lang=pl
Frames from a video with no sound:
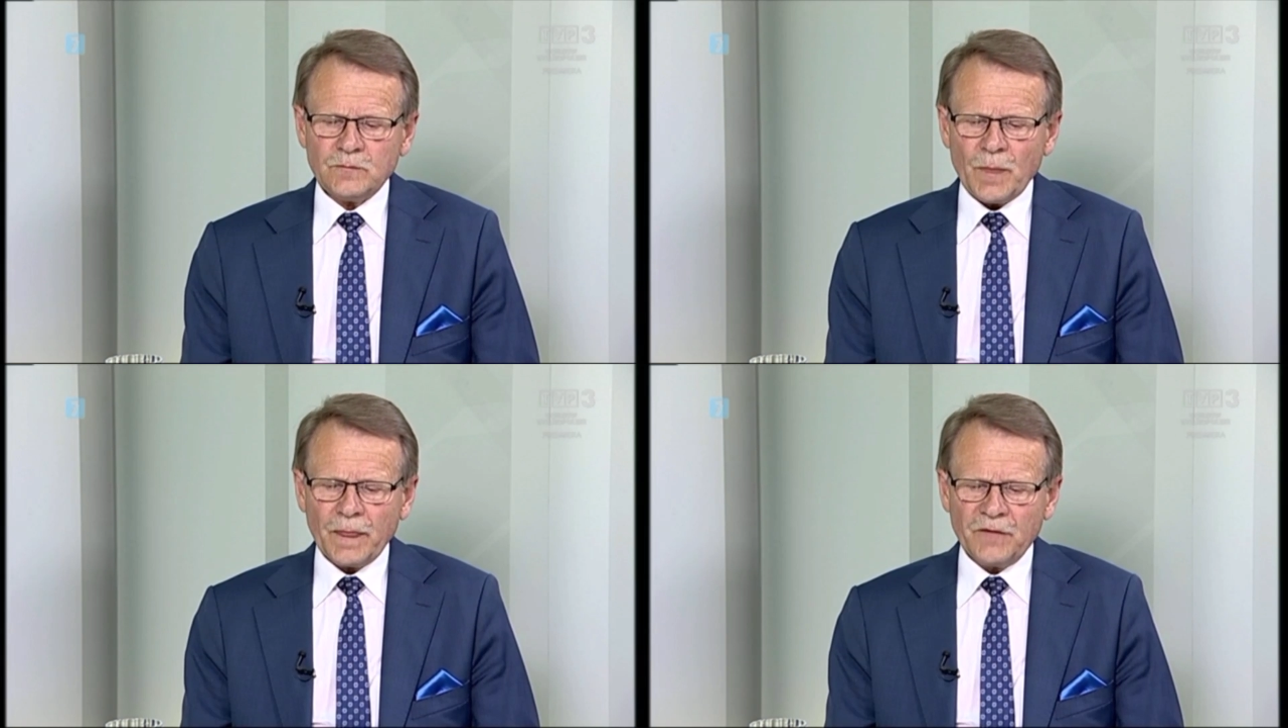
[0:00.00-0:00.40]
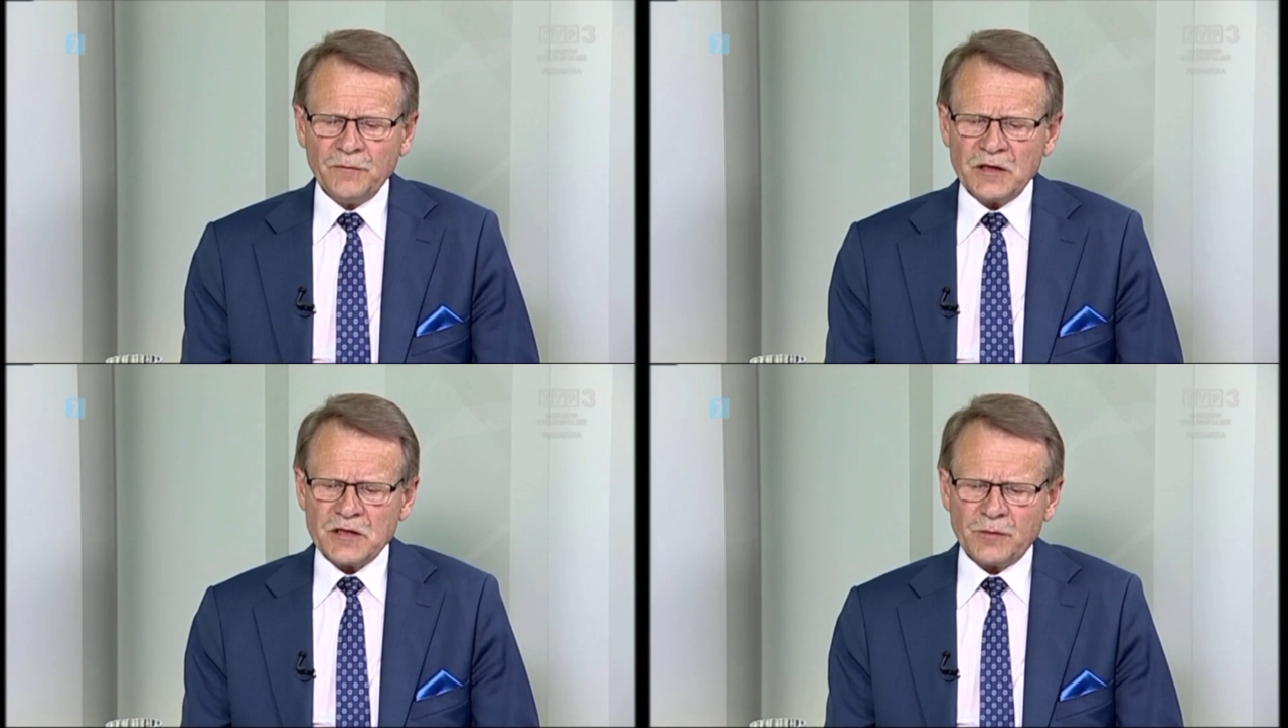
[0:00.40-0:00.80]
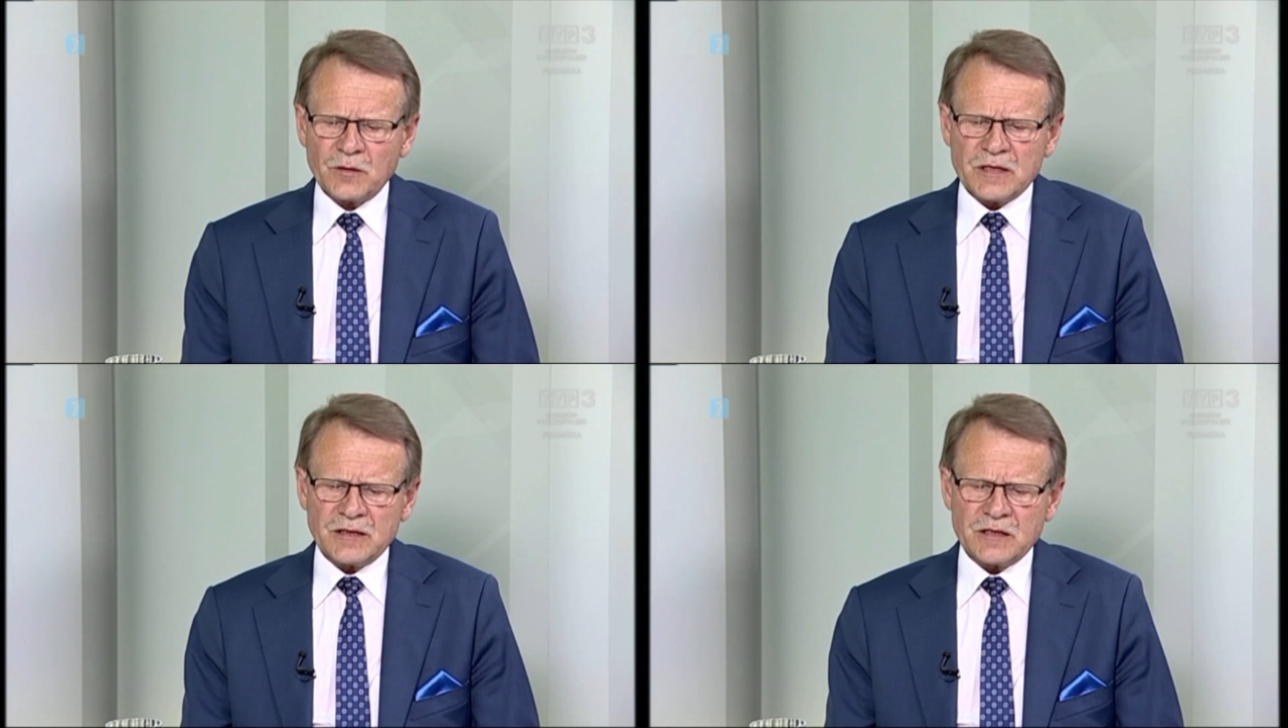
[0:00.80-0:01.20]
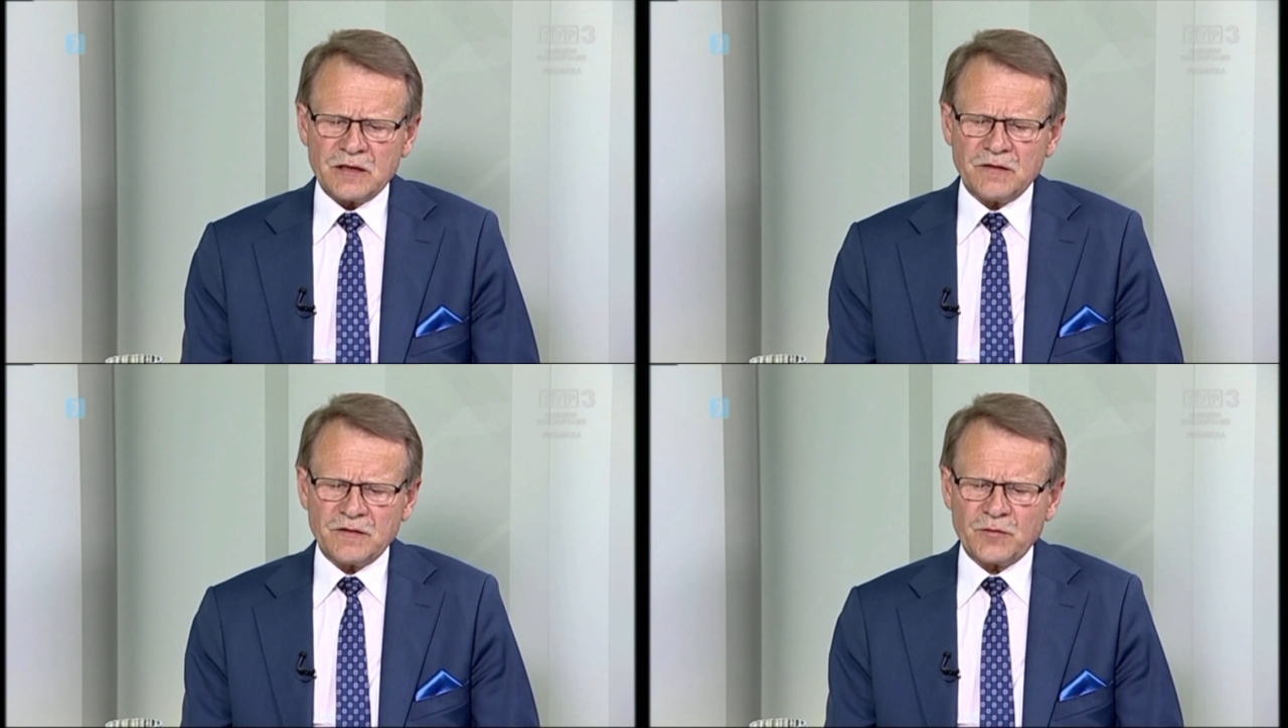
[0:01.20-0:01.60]
w mniejszym
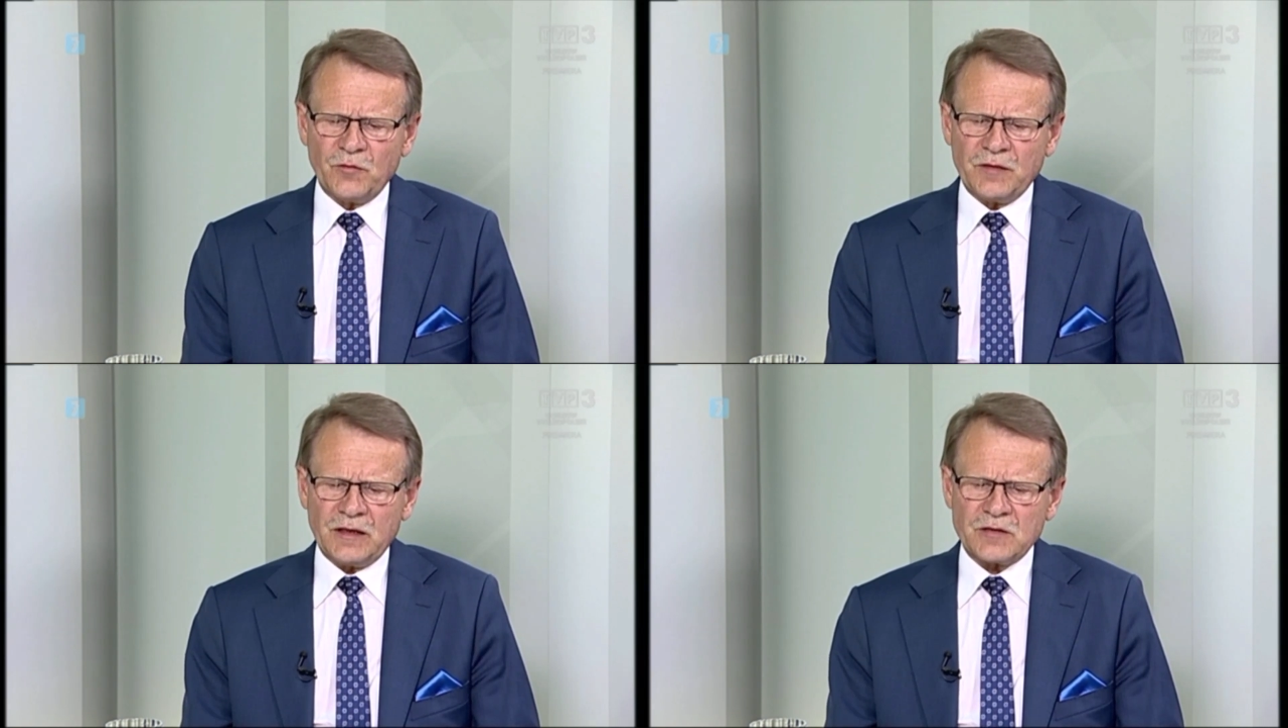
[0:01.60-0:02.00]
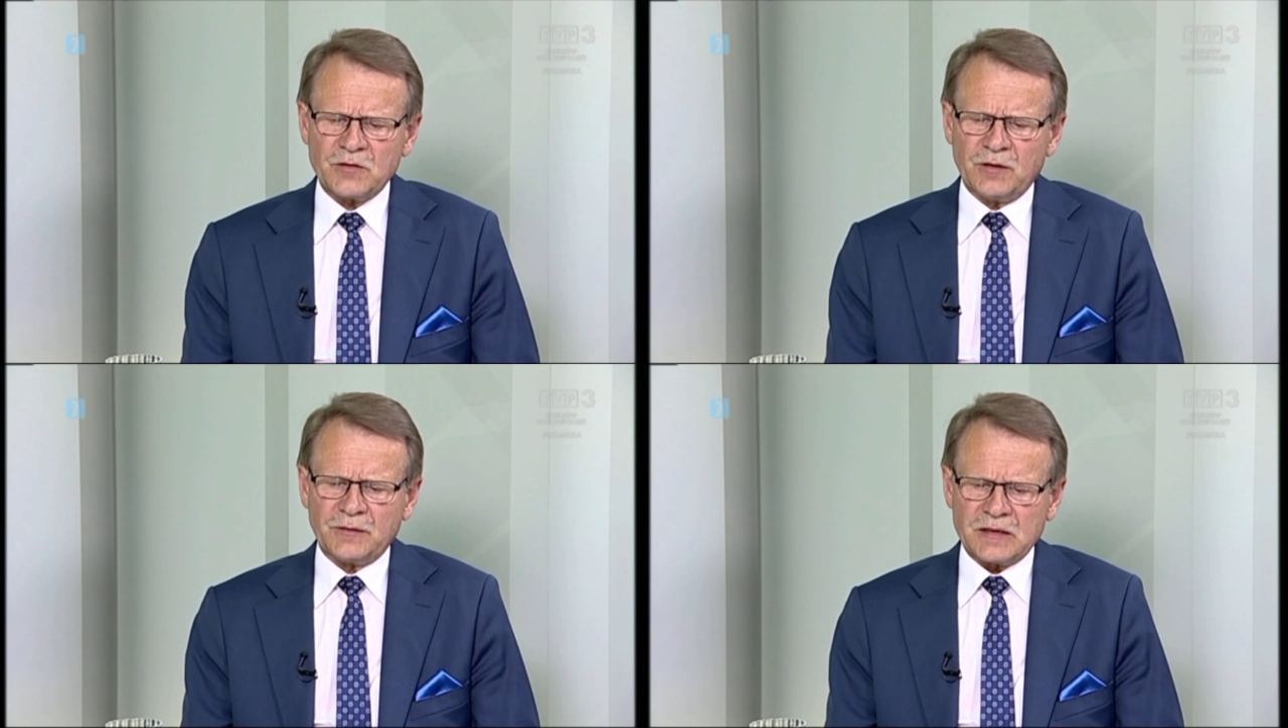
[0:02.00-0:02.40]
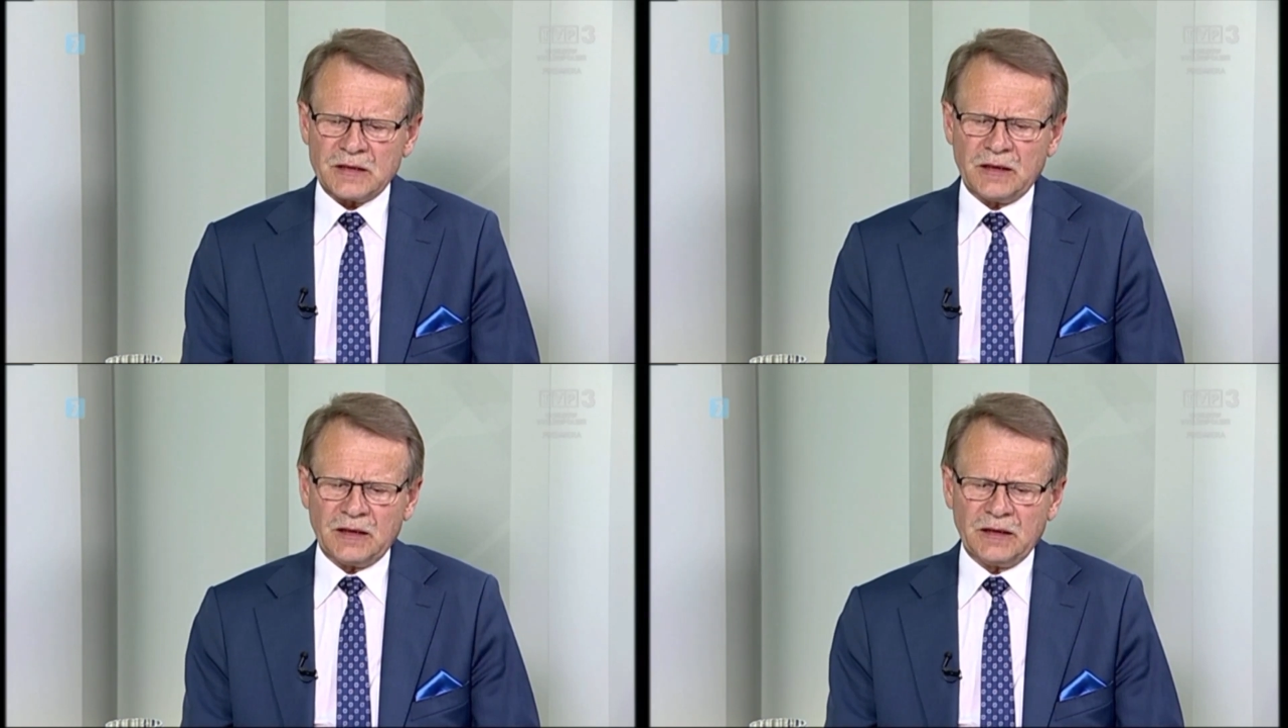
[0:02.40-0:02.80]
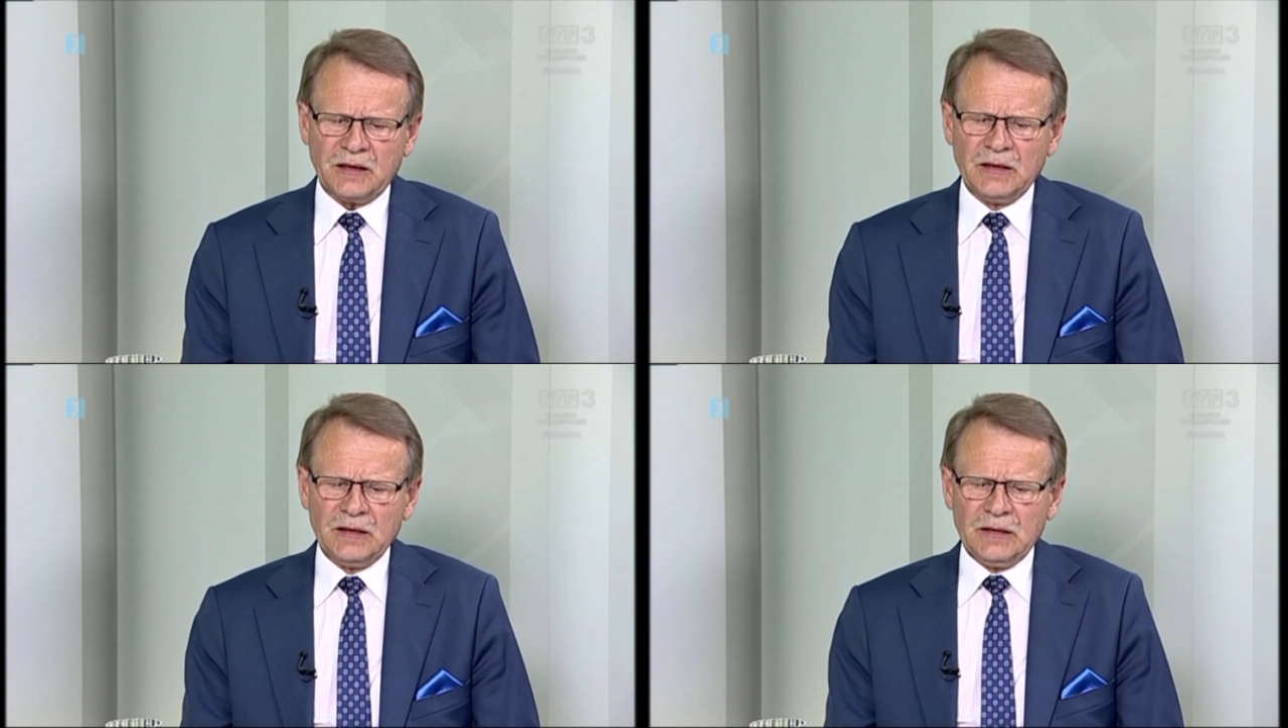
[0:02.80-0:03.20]
procencie e, współfinansują te zadania.